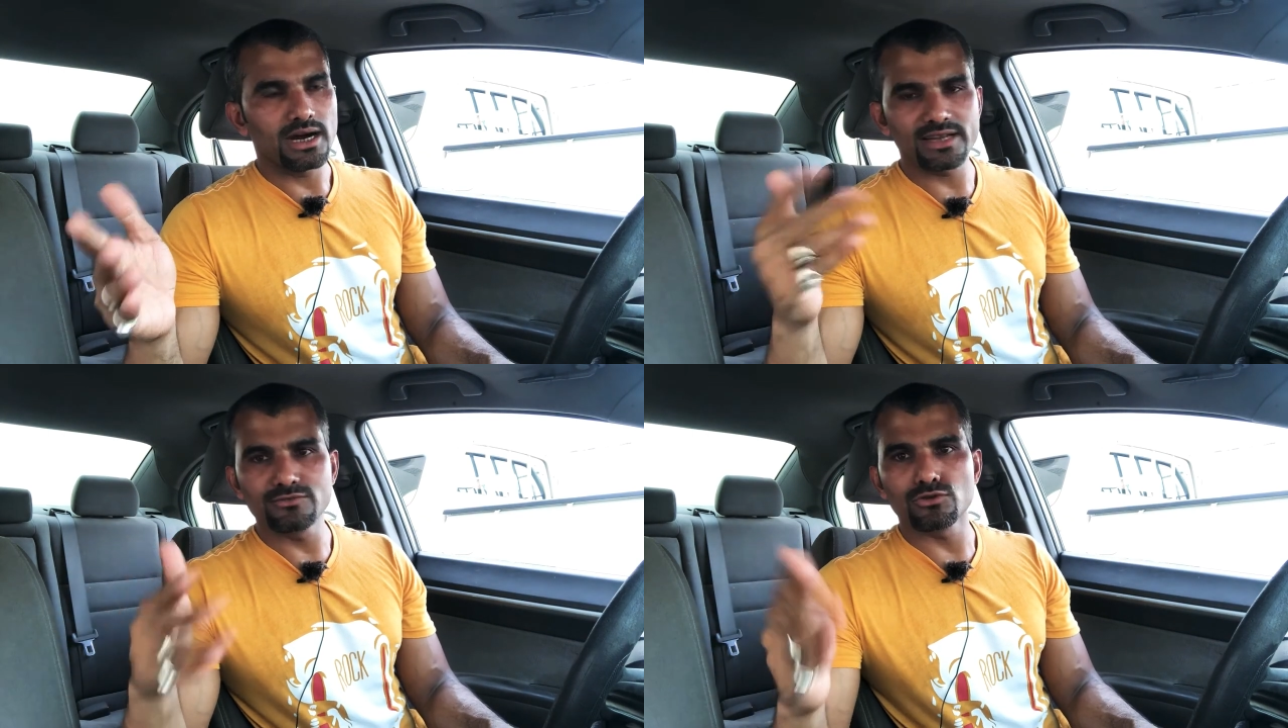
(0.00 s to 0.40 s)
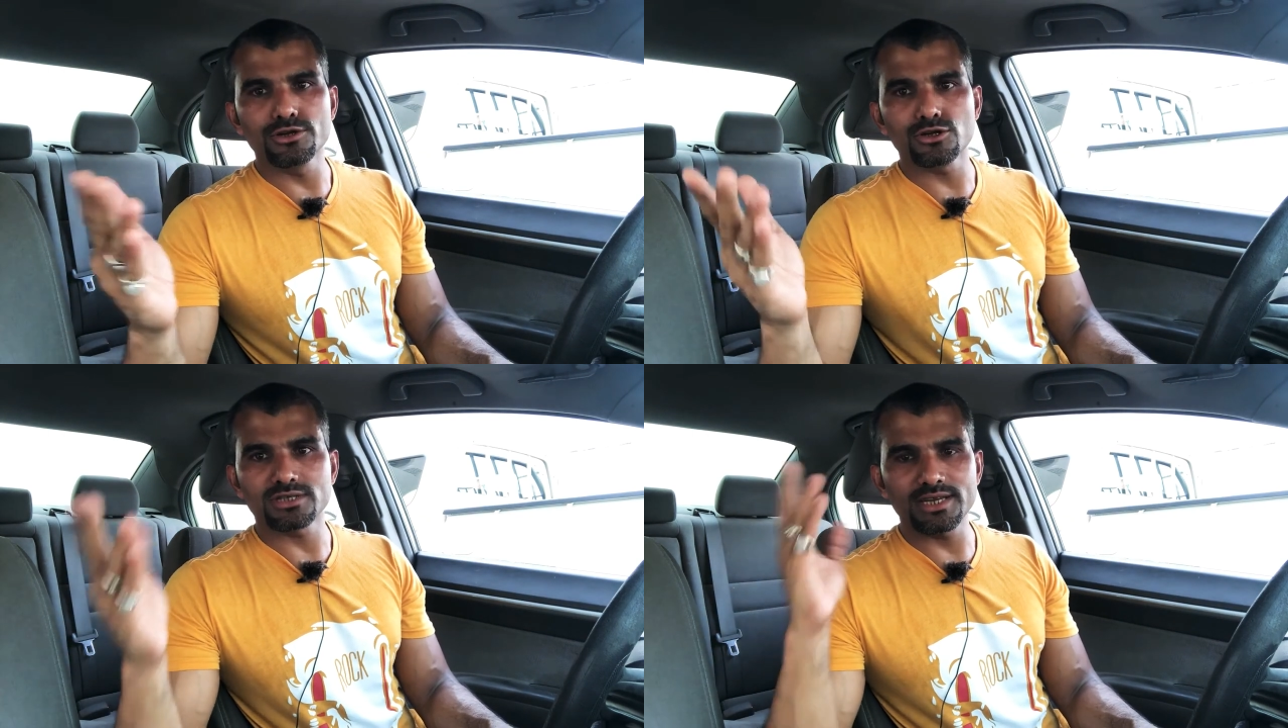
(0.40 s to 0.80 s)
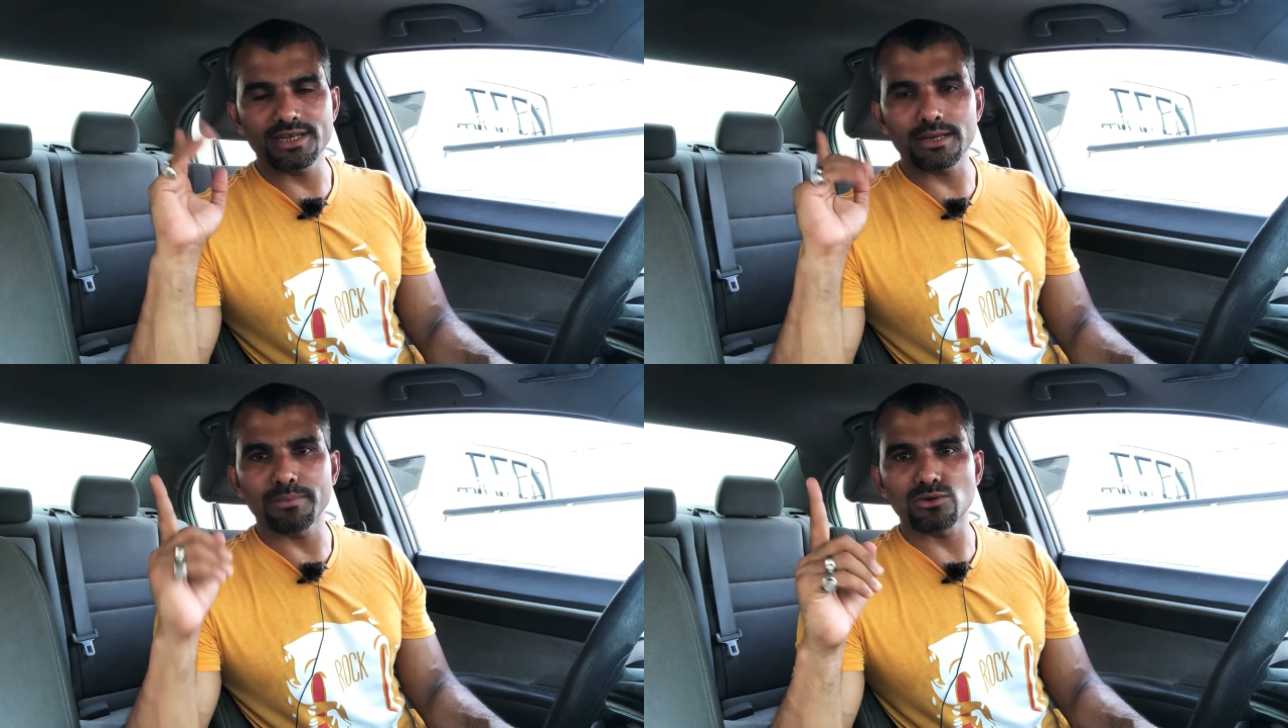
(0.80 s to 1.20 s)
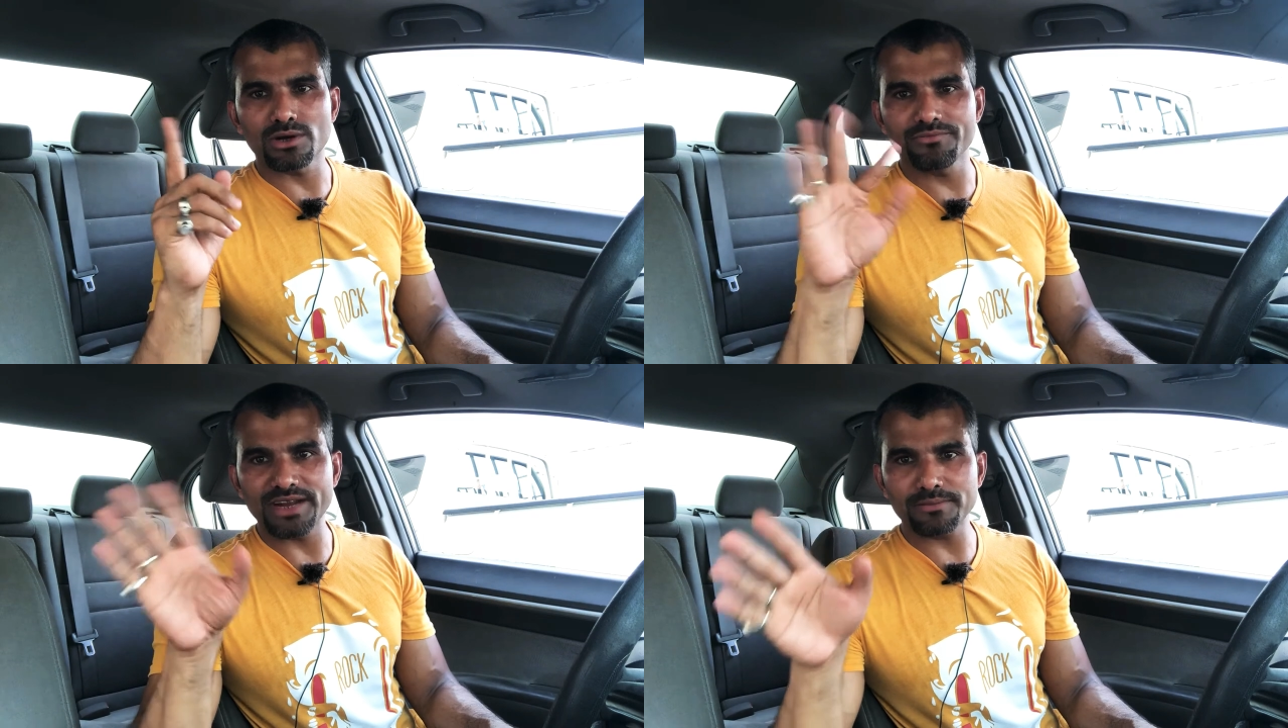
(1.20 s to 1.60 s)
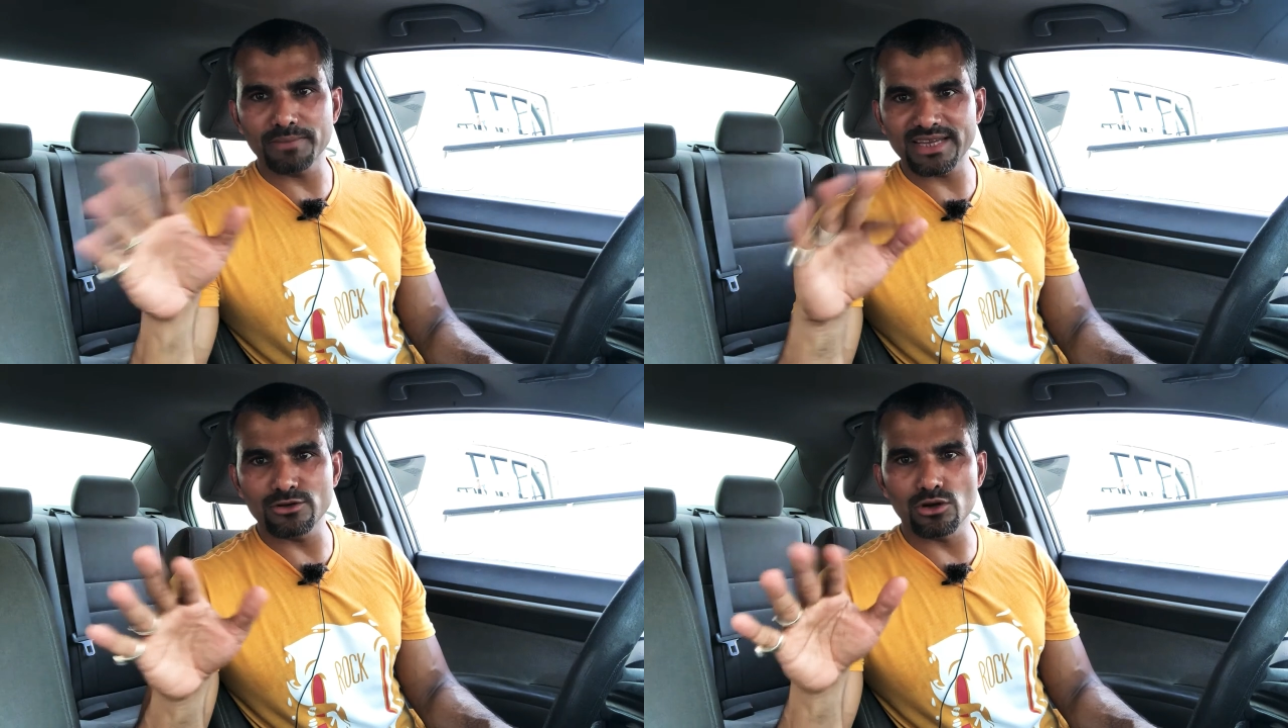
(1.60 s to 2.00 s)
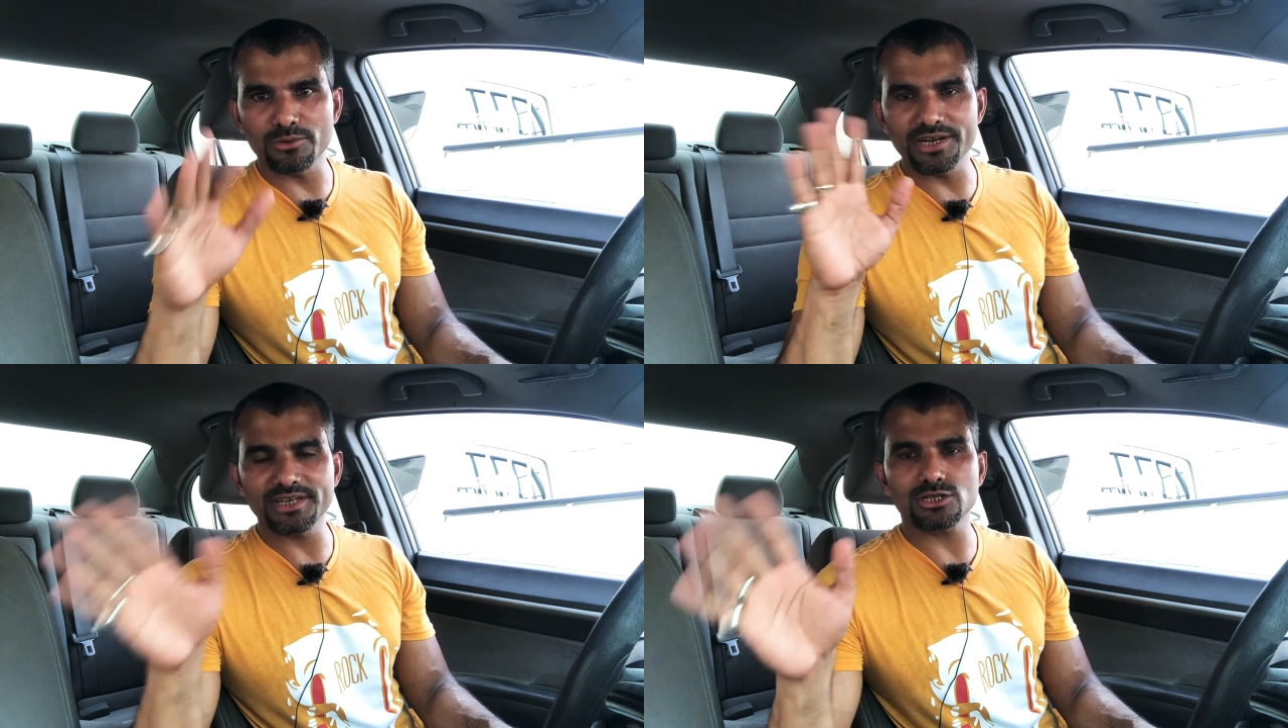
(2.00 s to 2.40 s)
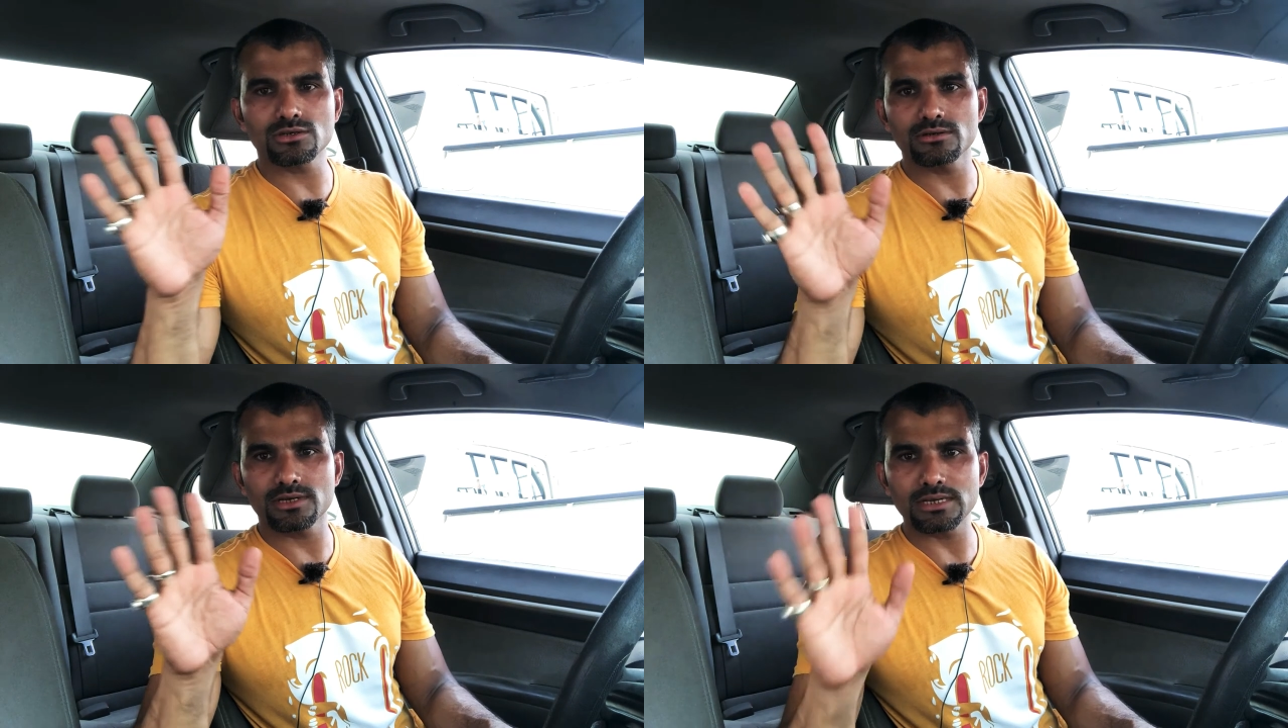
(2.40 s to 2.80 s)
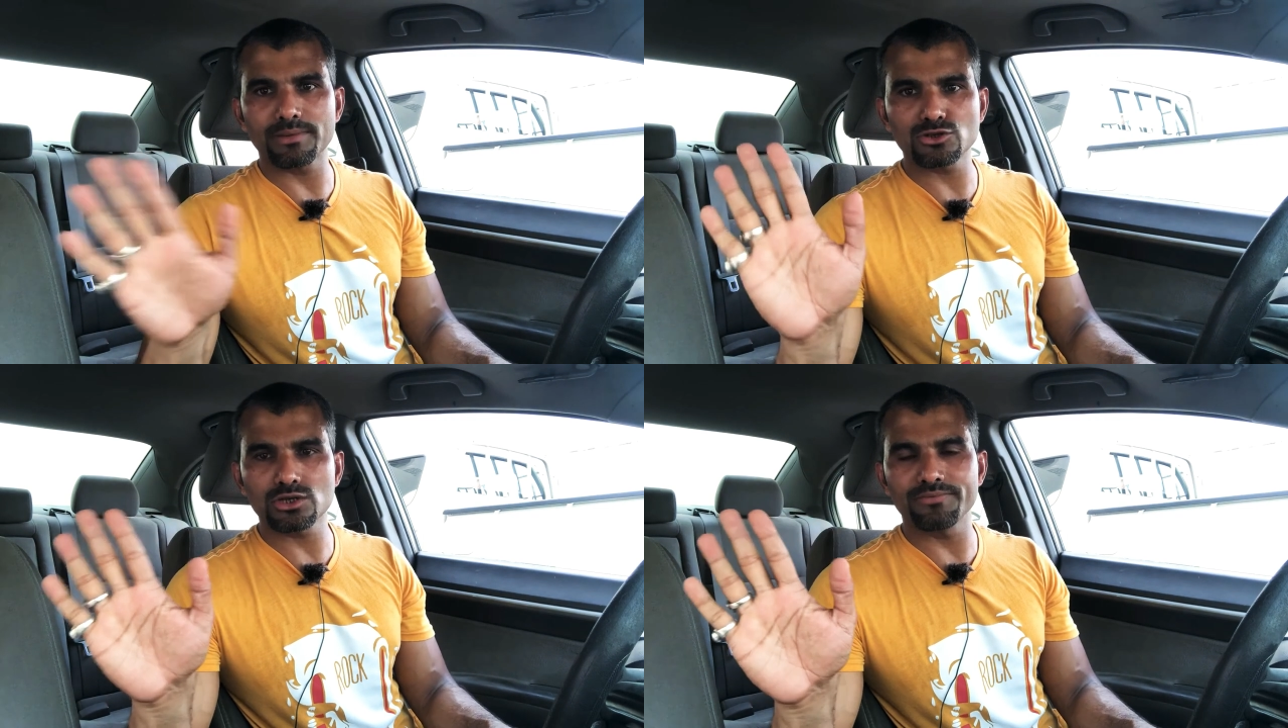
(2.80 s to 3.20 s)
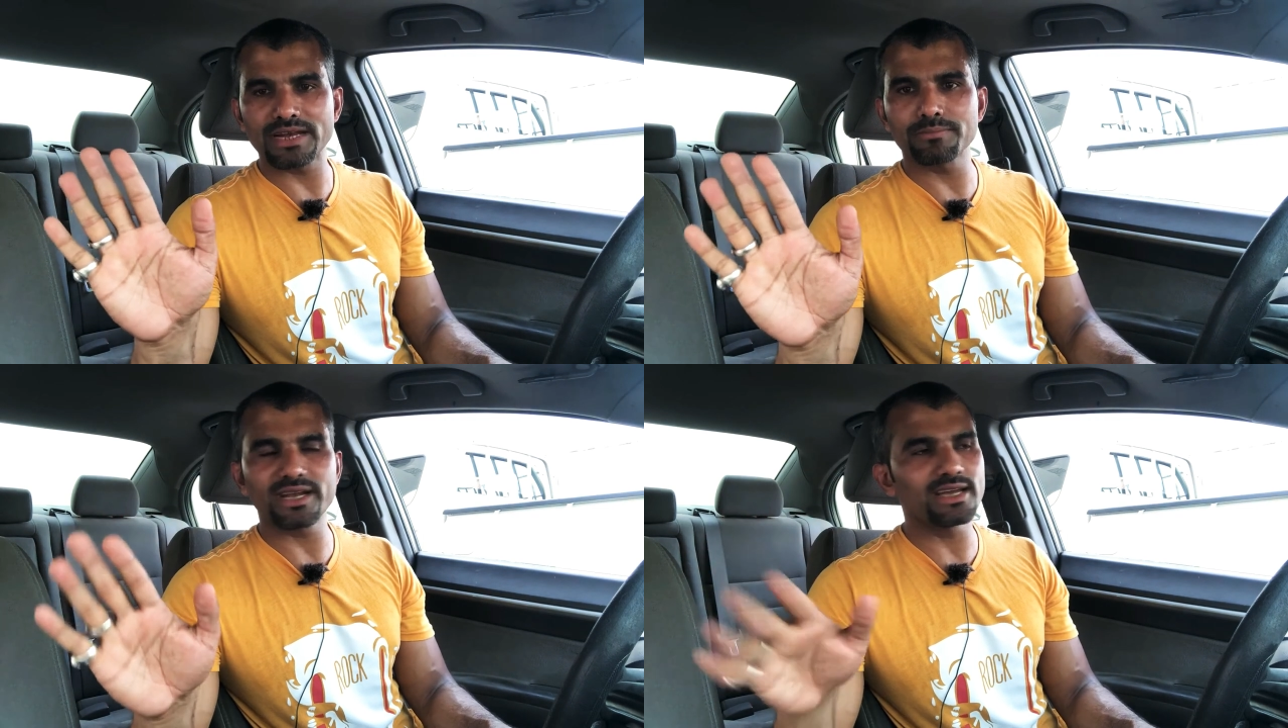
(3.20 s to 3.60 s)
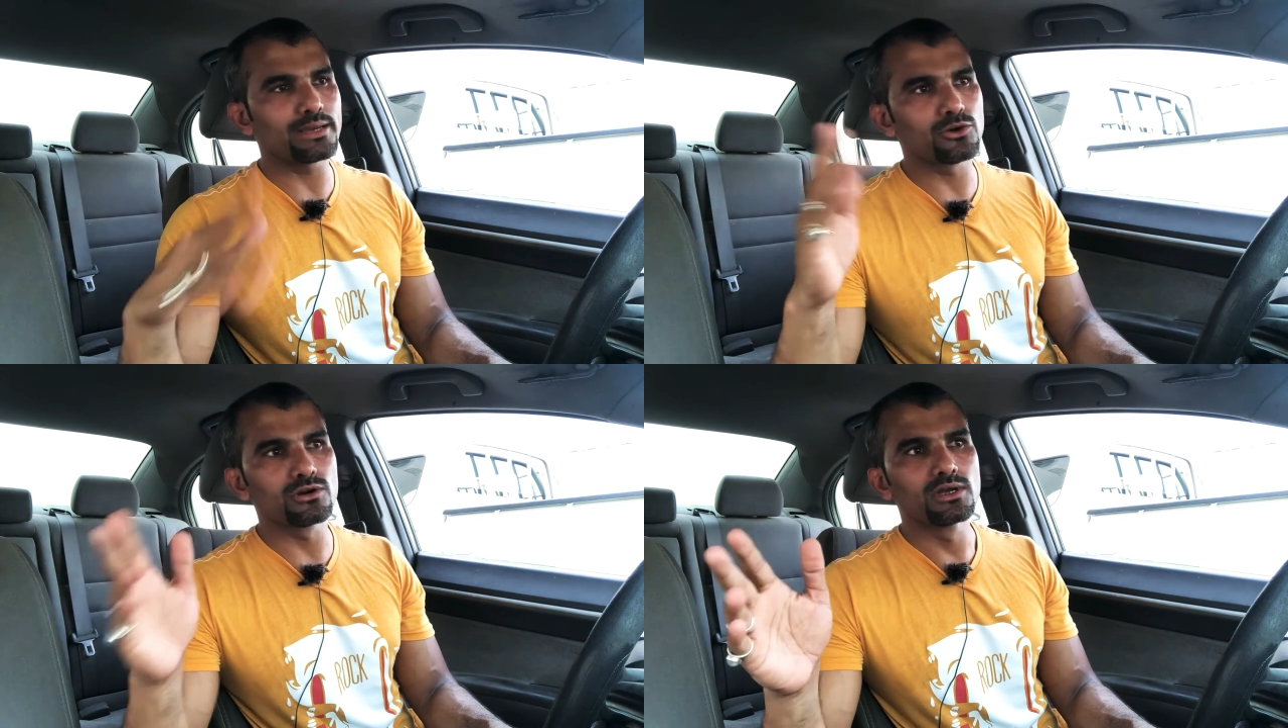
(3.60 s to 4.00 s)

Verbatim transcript: আর ইনসুলিন হচ্ছে নাম্বার ওয়ান ফ্যাট মেকিং হরমোন এটা এটা মানুষকে ফ্যাট বানায় এবং